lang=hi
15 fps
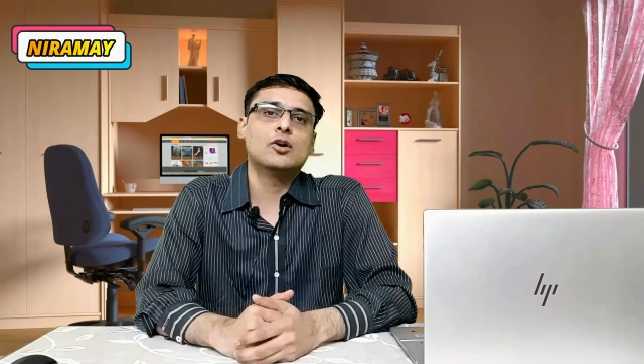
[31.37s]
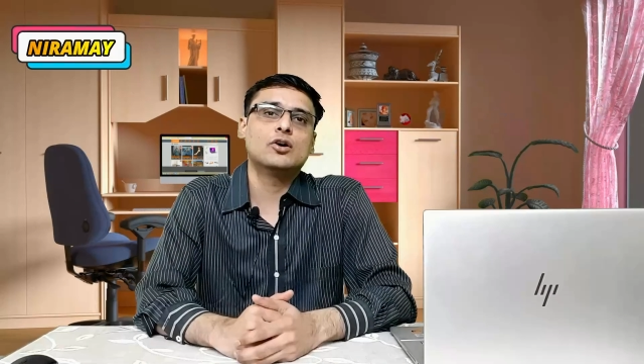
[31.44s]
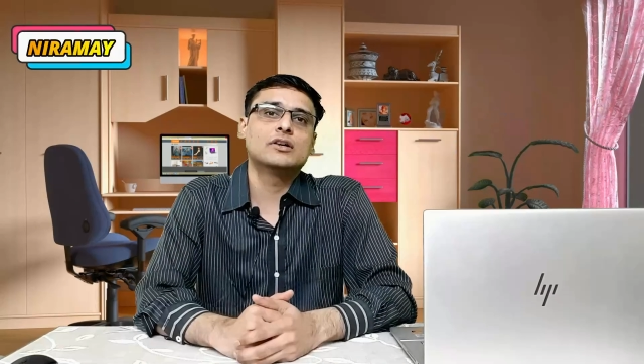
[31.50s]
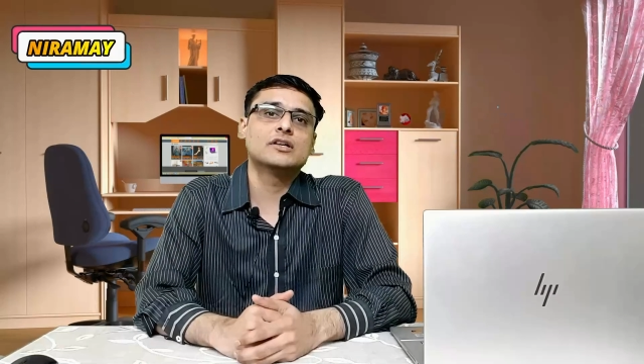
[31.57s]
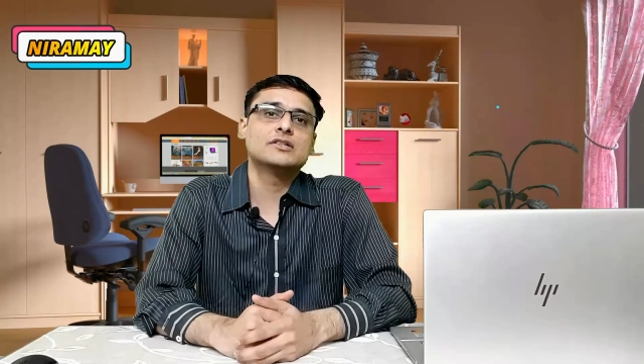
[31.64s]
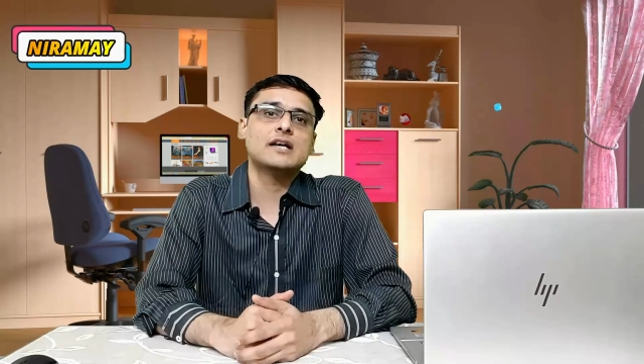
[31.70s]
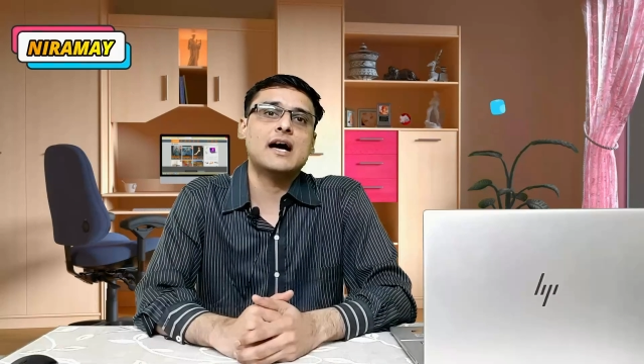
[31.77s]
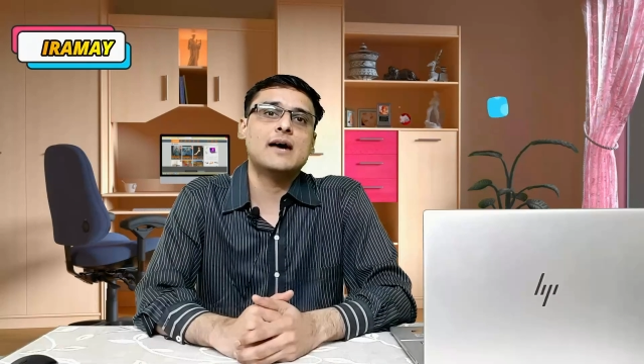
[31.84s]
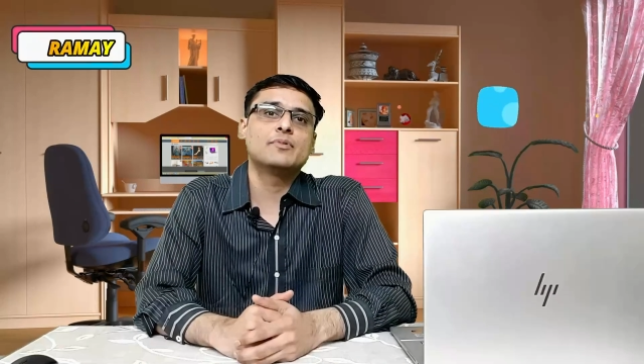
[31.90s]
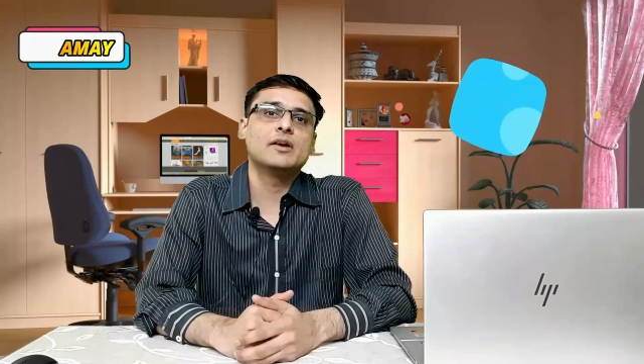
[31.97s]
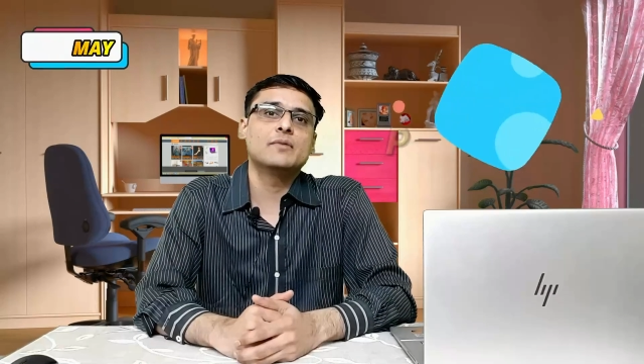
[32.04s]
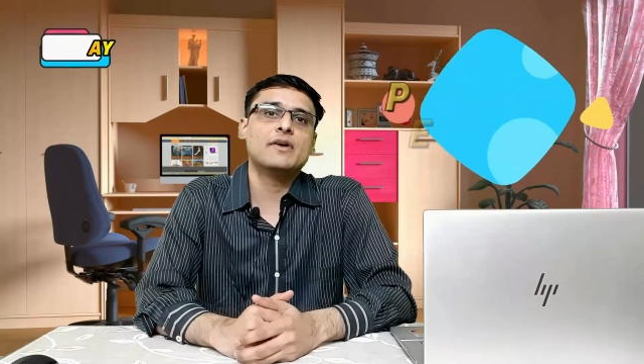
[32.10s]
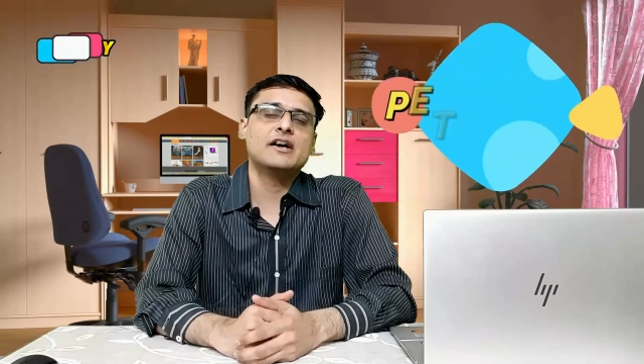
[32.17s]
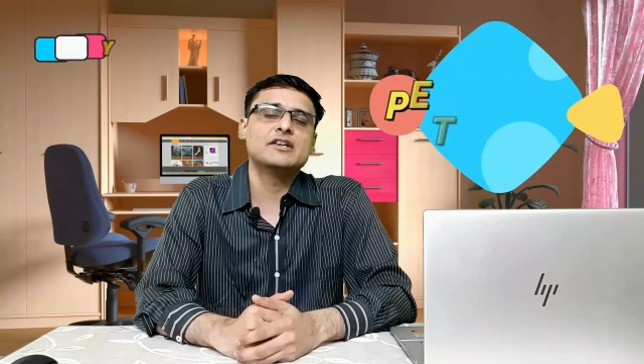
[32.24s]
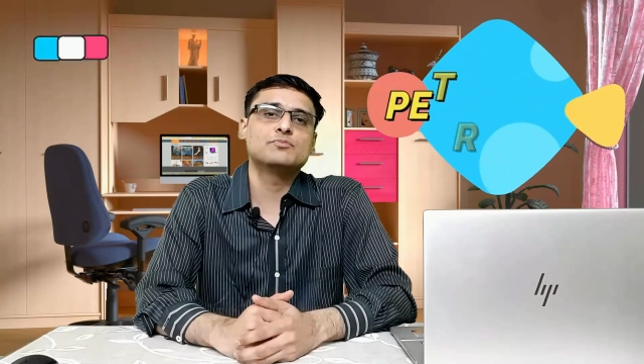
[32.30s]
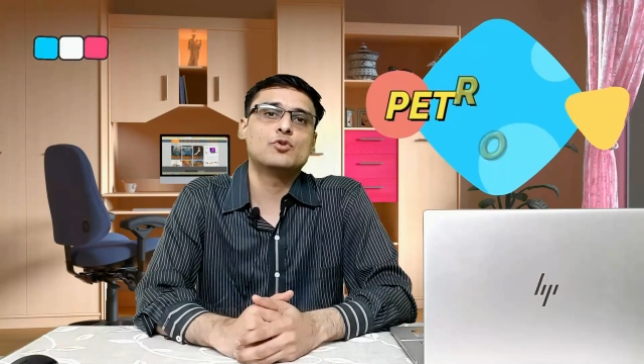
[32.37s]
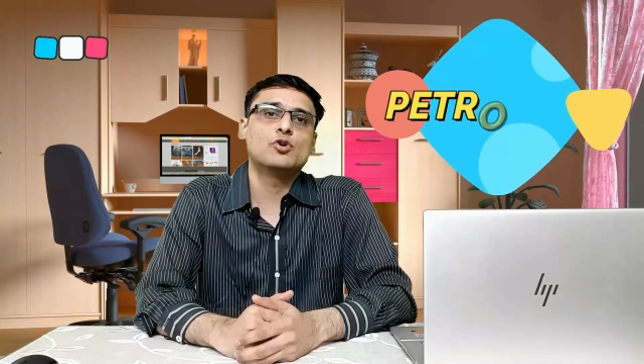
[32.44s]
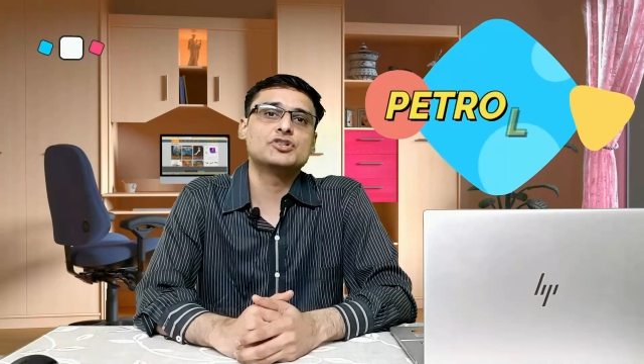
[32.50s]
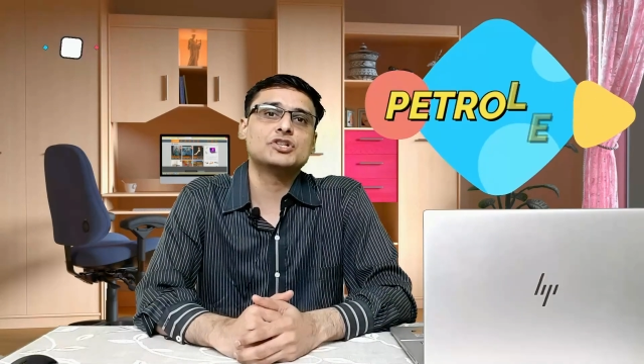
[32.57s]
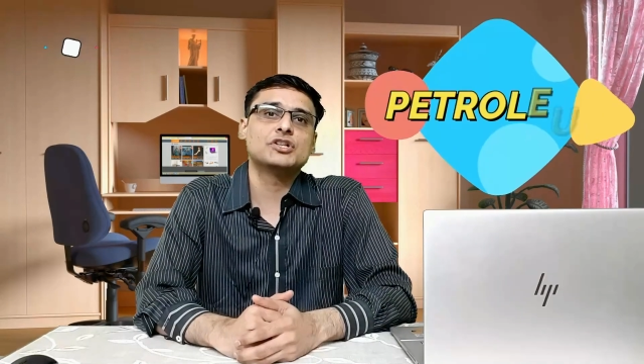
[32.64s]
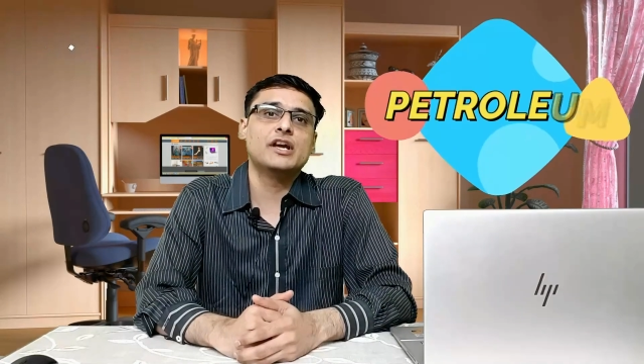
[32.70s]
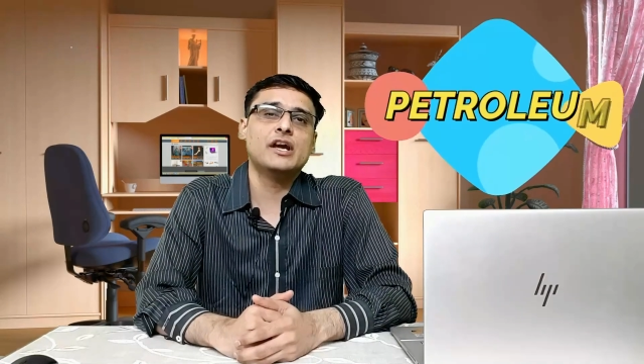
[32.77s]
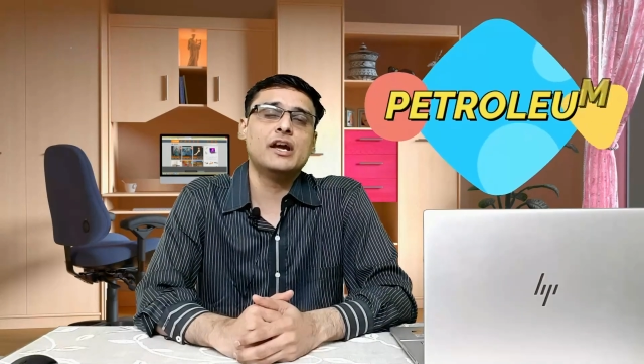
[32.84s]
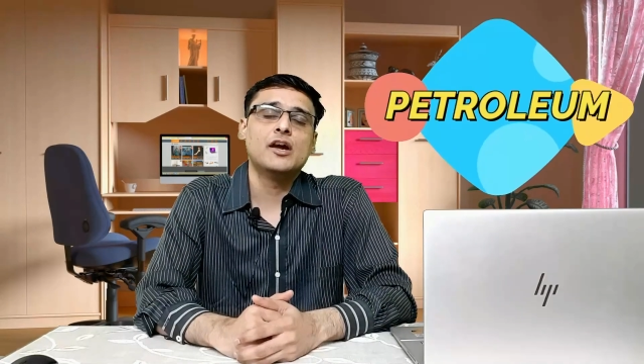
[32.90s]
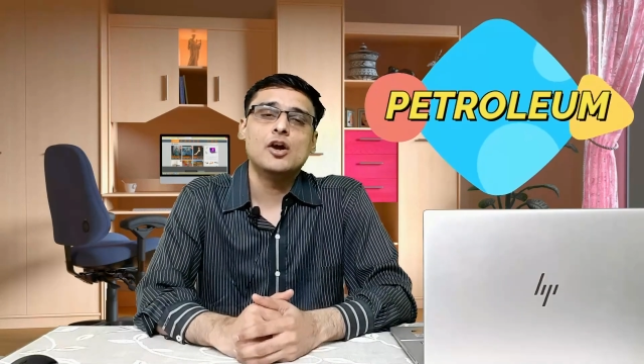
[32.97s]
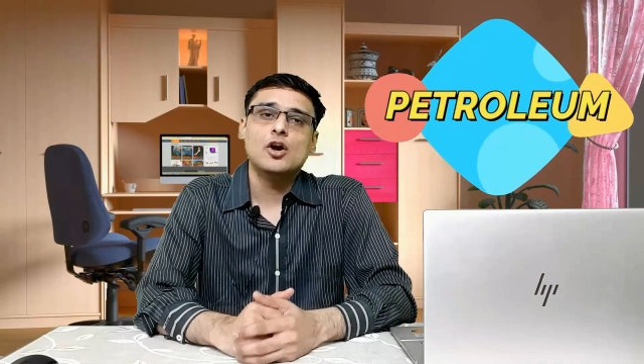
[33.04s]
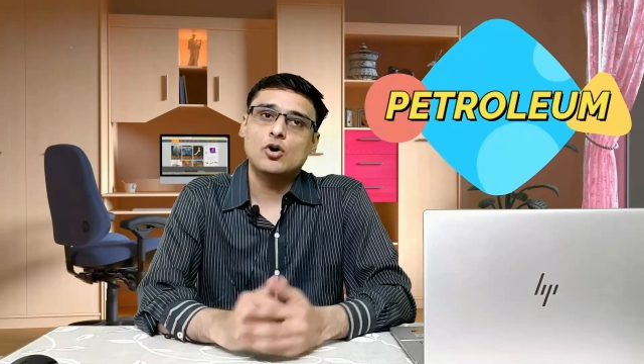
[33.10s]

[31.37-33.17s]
डॉक्टर साहब के पास पहुंचते हैं